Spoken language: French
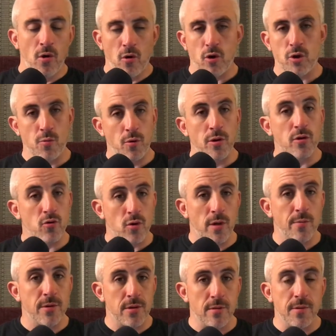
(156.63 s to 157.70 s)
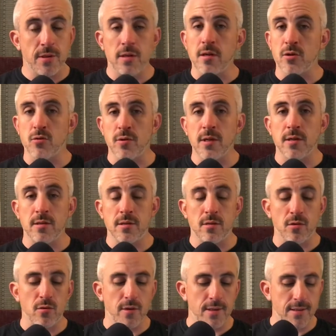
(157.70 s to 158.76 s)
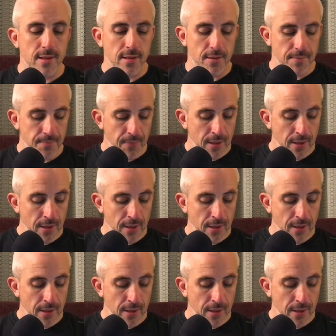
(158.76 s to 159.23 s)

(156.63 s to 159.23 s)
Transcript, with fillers: Heureusement, on a toujours la possibilité de rajouter un disque dur externe.